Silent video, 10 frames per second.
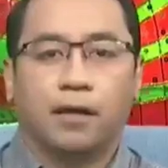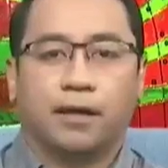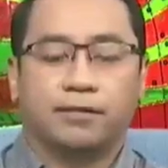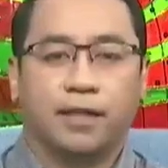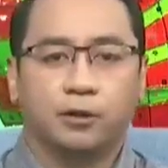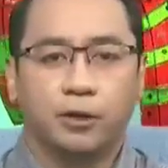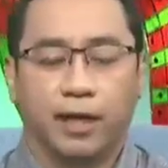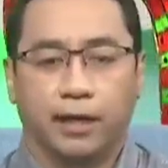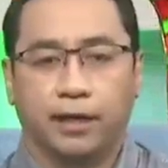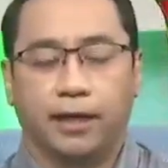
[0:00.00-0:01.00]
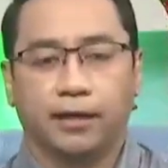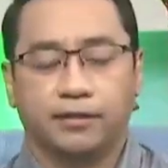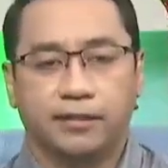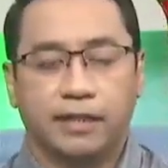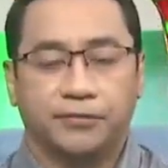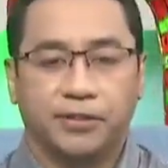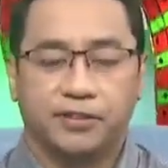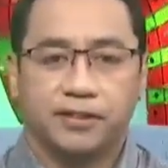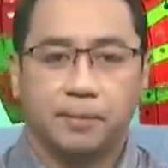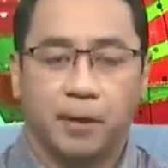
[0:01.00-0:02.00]
Kasado na ang state visit
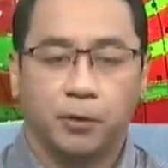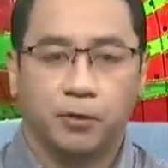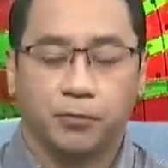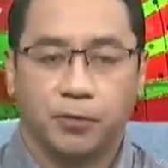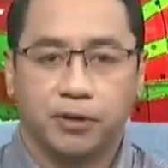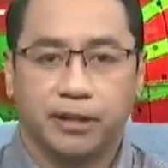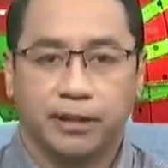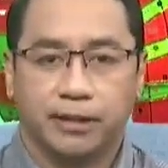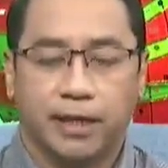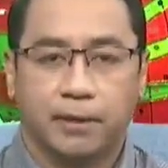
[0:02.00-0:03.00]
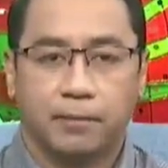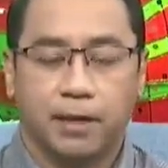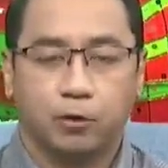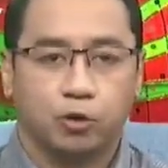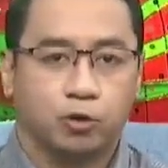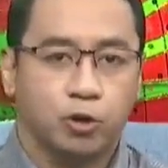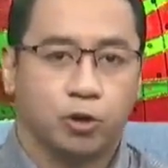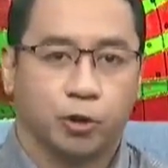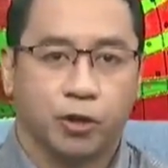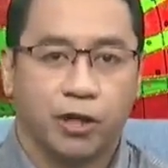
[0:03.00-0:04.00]
ni Pangulong Ferdinand R. Marcos
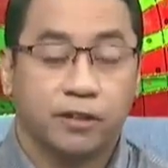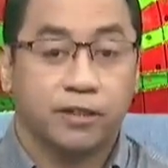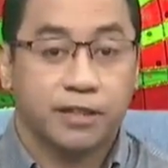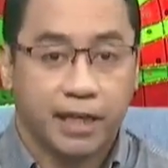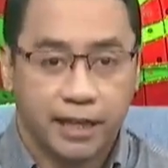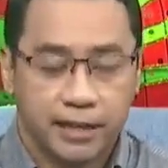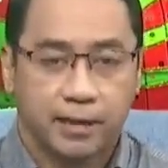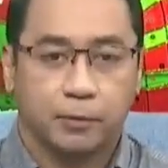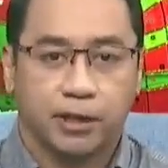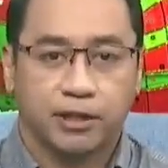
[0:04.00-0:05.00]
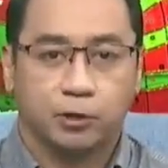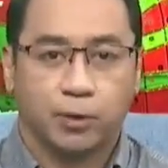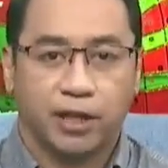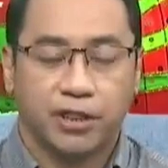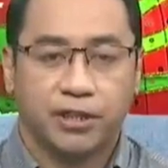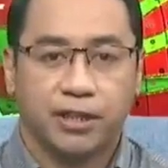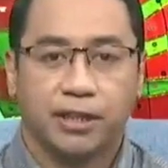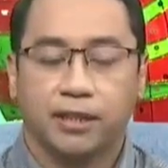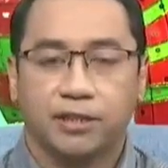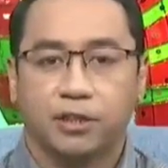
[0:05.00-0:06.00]
Jr. sa China mula January 3
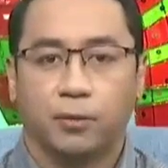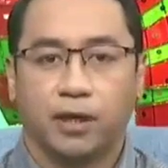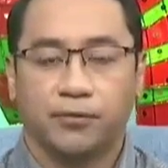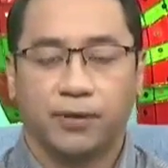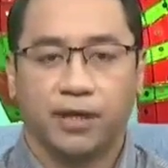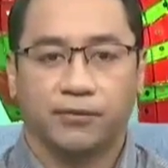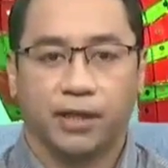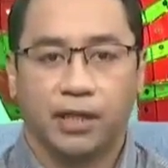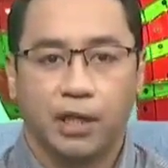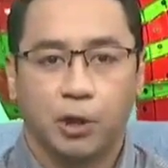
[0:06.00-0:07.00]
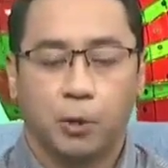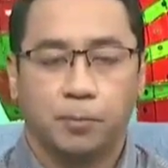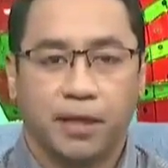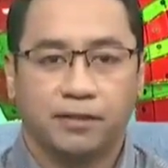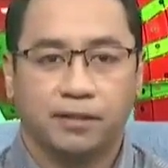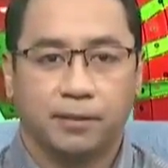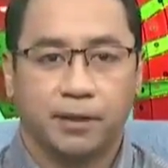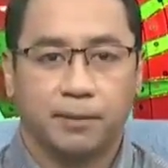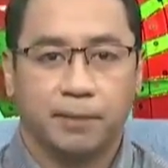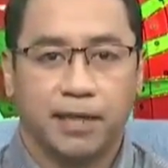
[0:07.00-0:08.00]
hanggang January 5. Kumpiyansa naman
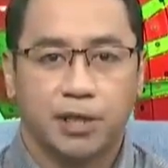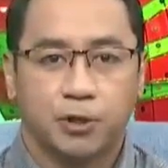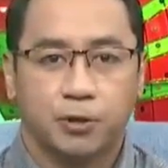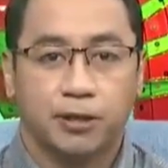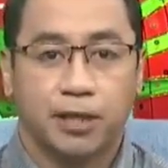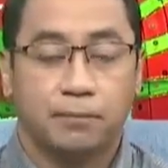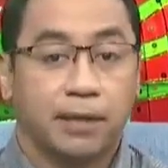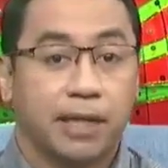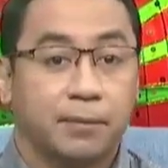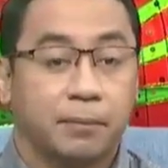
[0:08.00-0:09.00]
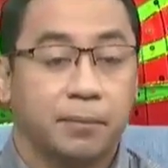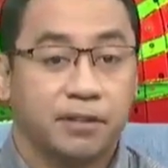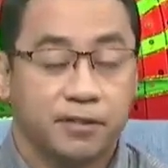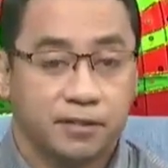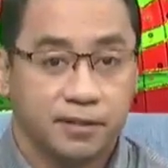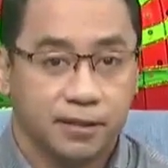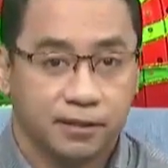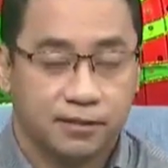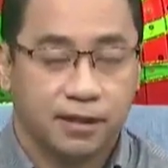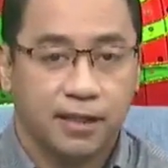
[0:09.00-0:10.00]
ng palasyo na maraming business
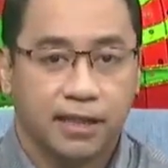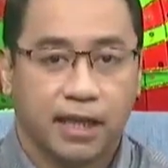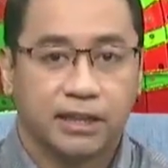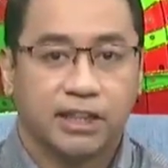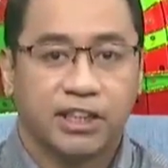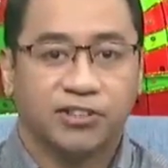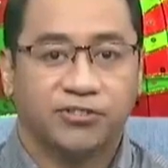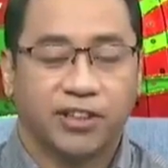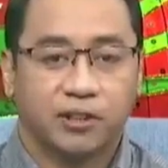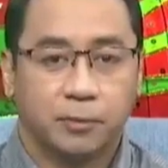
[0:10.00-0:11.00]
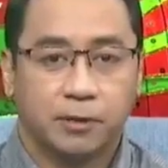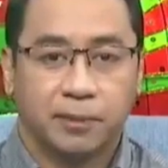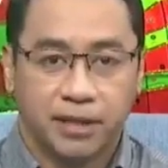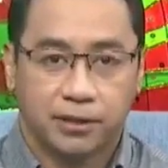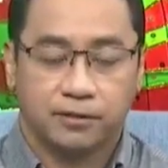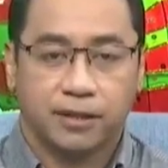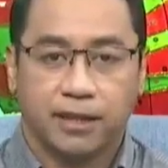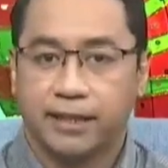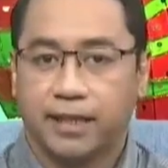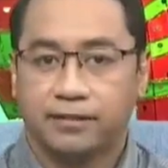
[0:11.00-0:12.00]
deals at investment pledges ang
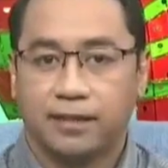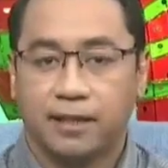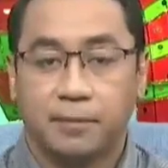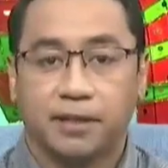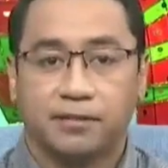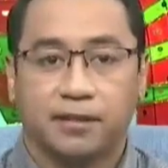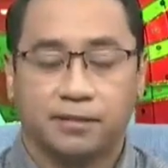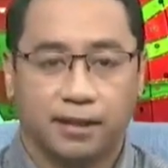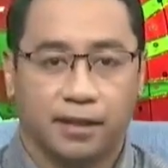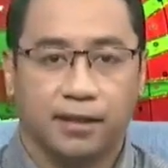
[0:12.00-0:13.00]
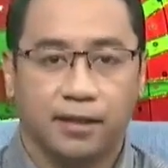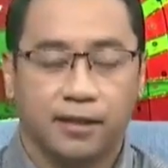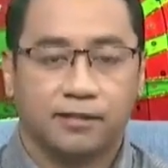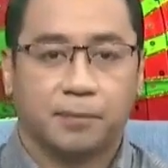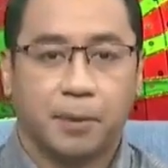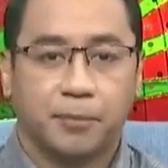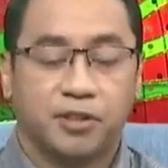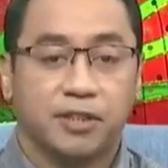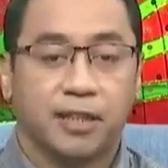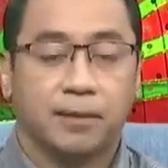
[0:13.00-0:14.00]
inaasahang maisasara sa
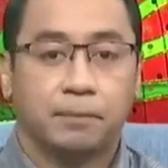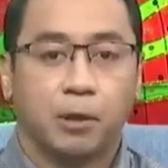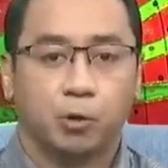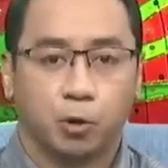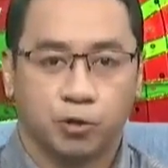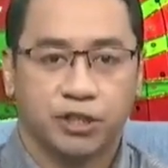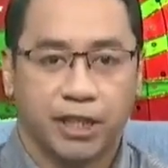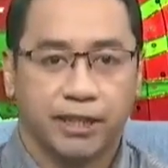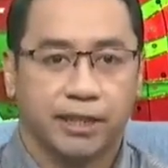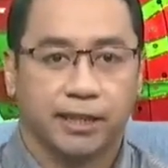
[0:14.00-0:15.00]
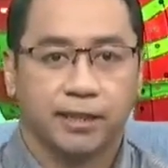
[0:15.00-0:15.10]
pagbisita ng Pangulo sa China.